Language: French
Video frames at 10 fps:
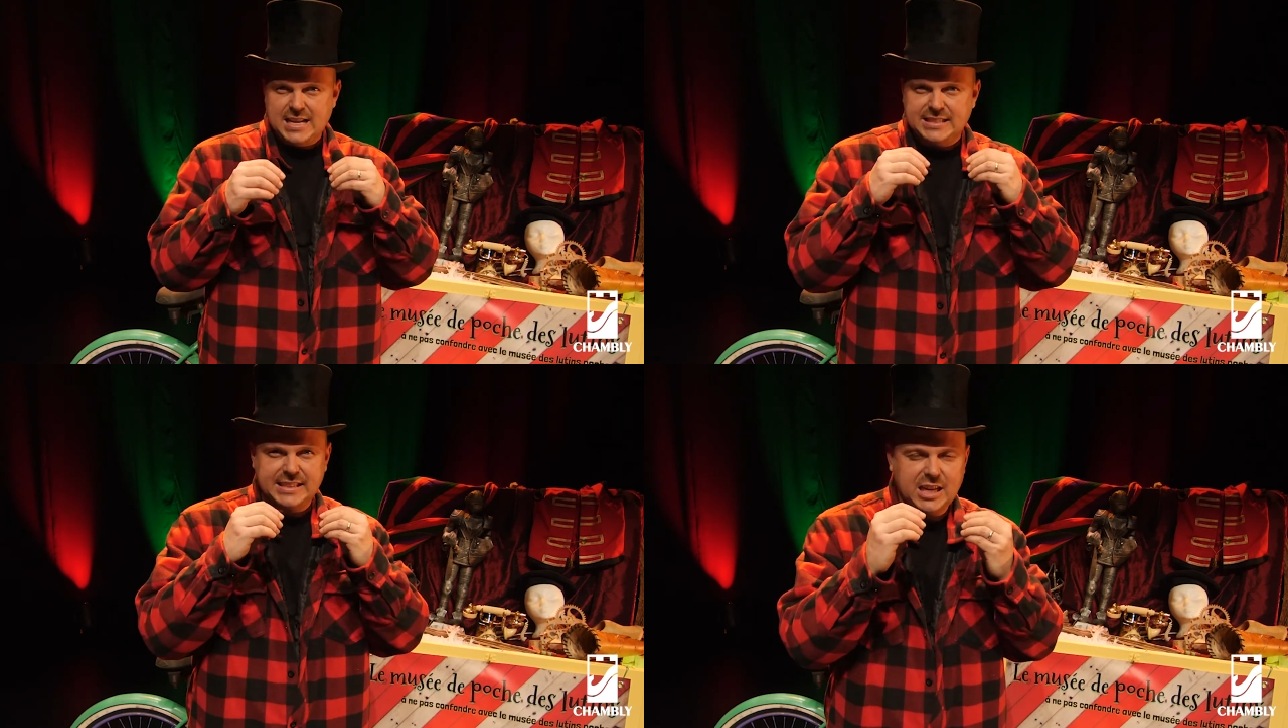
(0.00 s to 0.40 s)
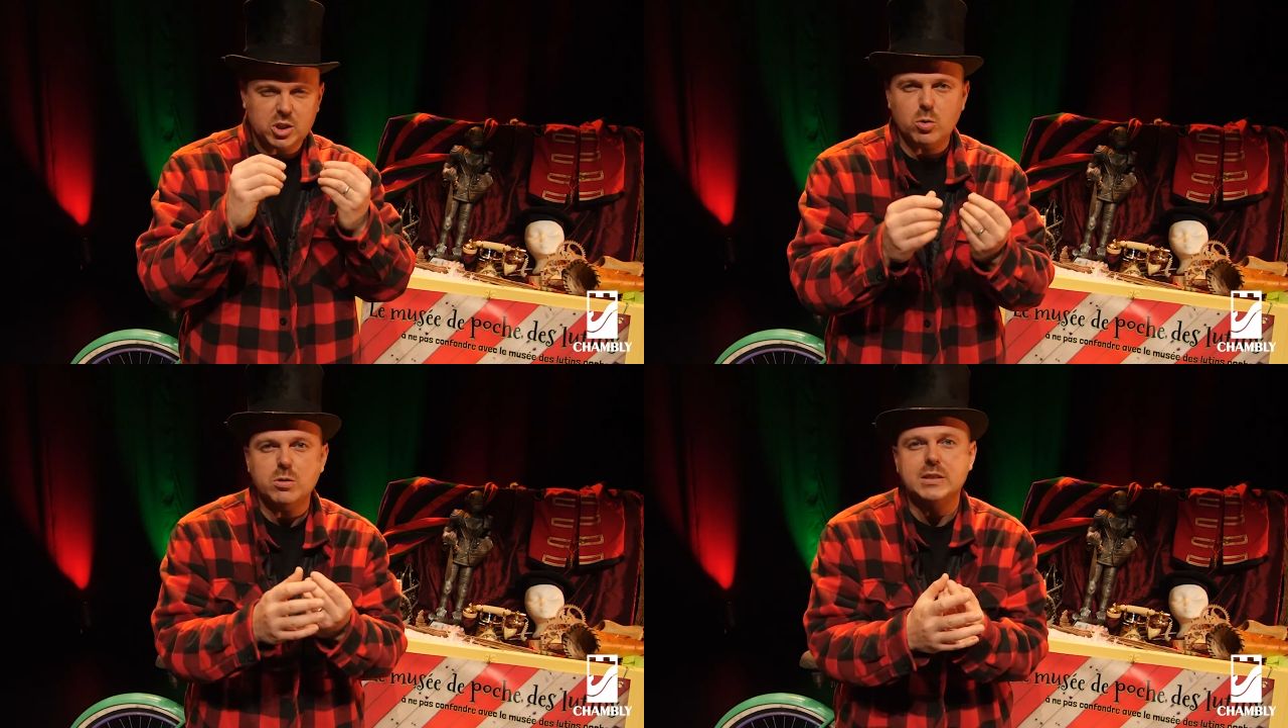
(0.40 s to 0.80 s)
C'est quelque
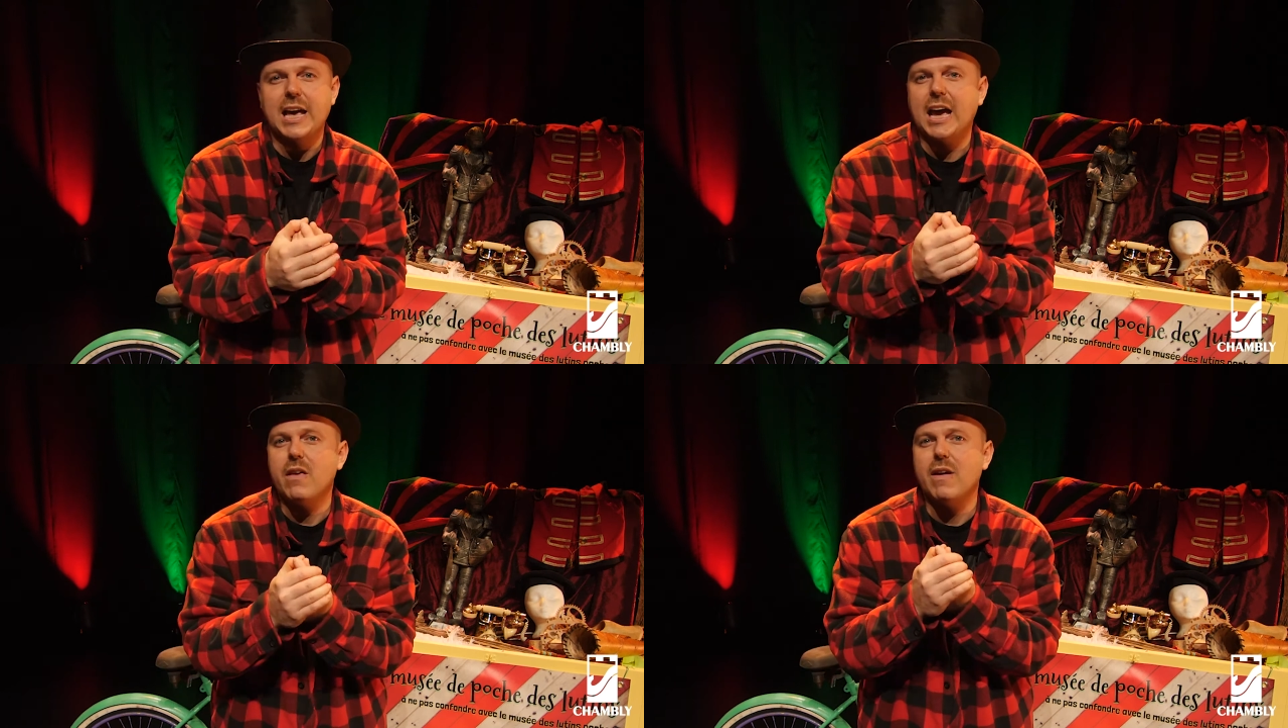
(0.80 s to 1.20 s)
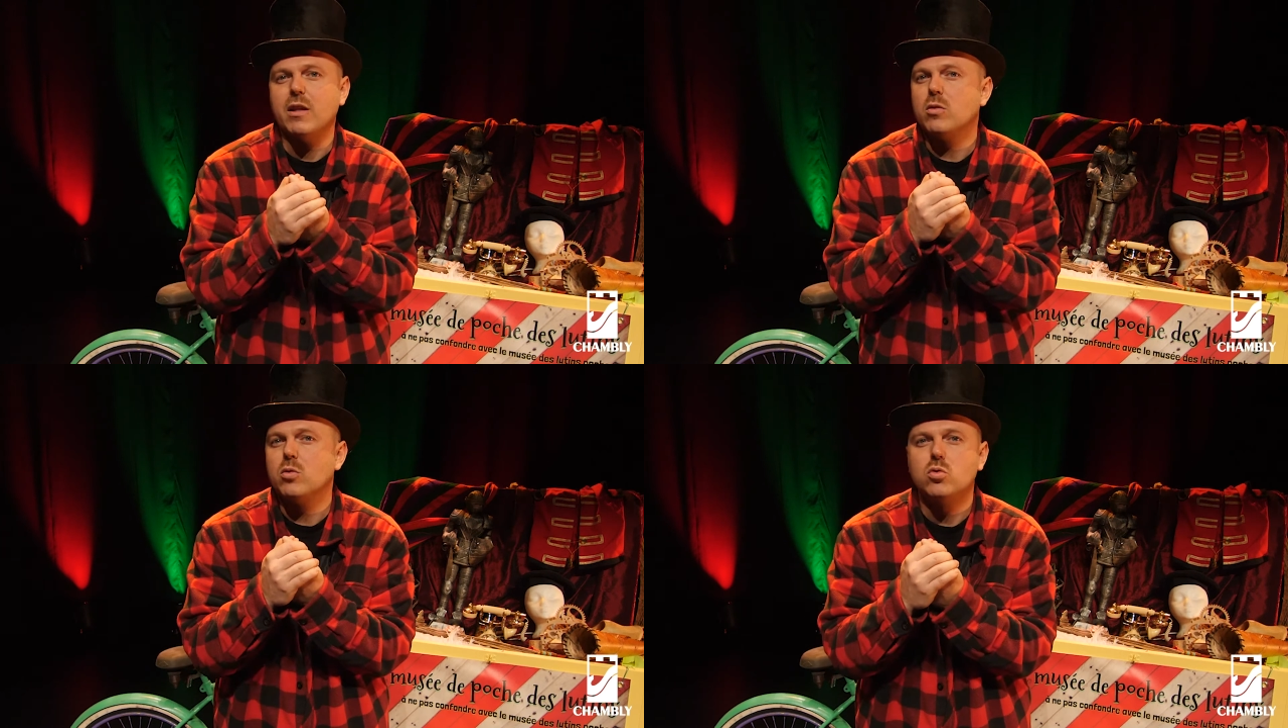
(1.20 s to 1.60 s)
chose qui arrive à
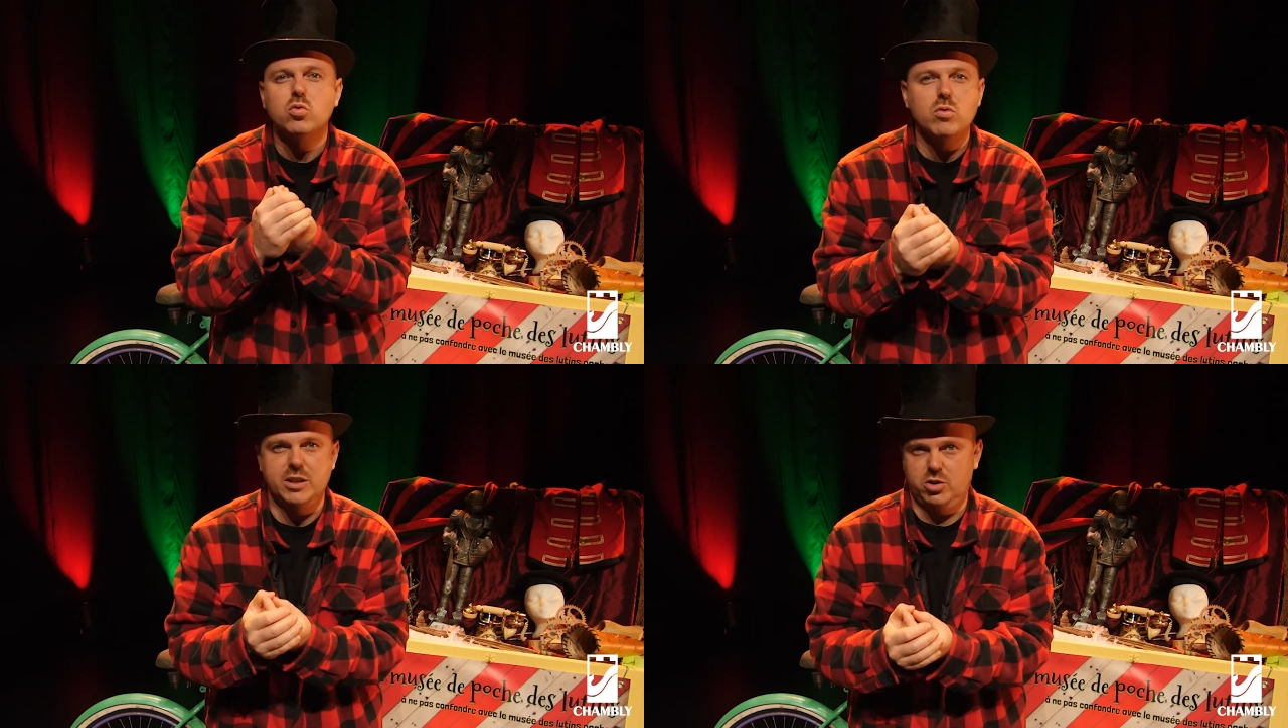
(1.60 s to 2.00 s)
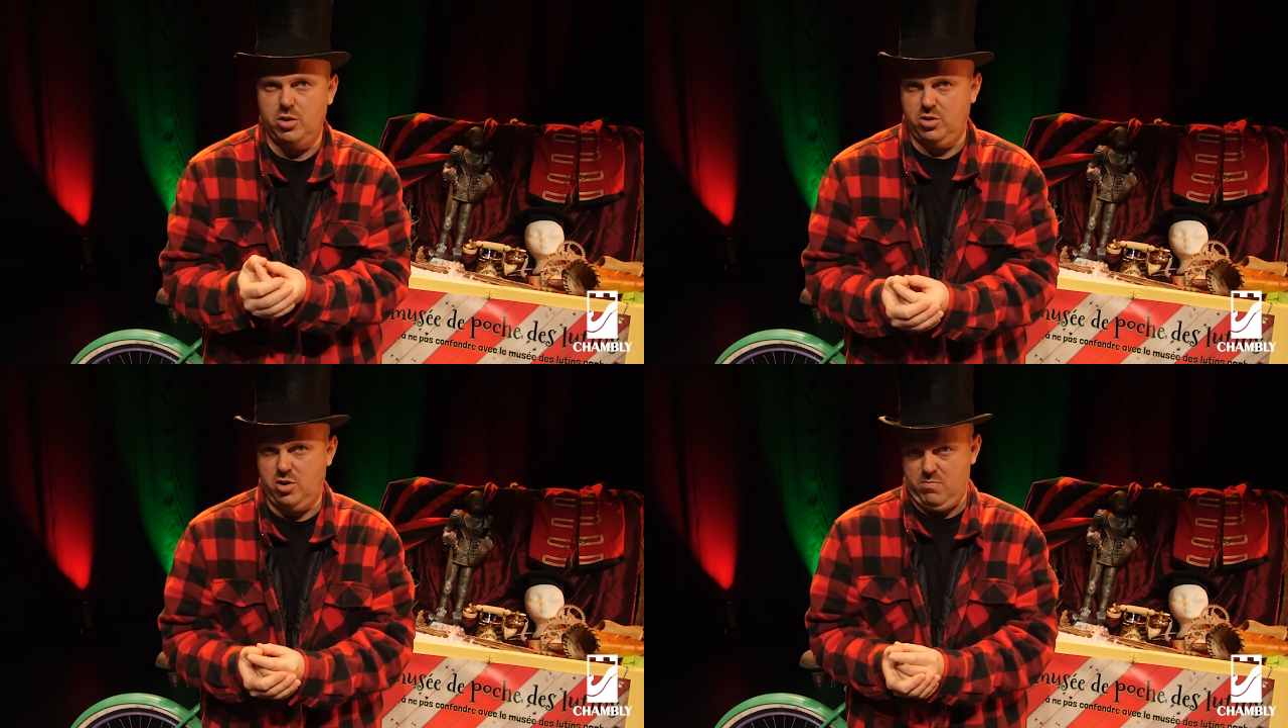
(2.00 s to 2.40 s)
tous les
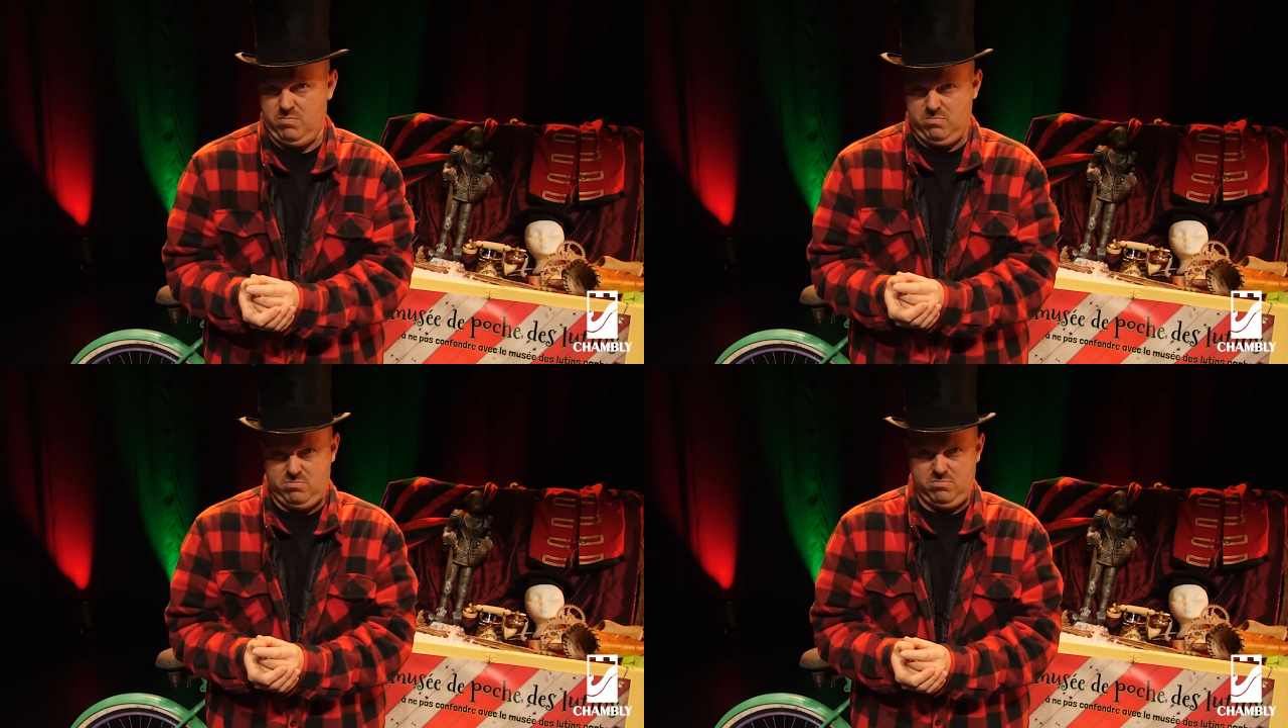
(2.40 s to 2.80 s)
jeunes hommes,